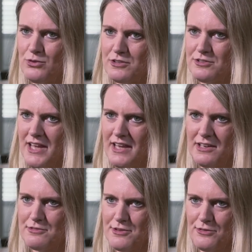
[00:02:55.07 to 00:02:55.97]
dort
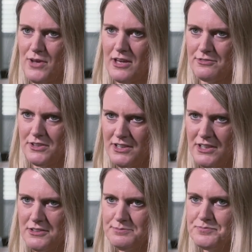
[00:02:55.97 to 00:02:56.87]
Lehrkräfte zu
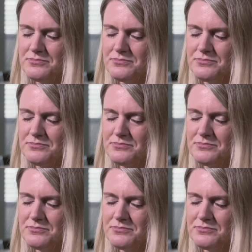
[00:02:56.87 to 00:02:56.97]
akquirieren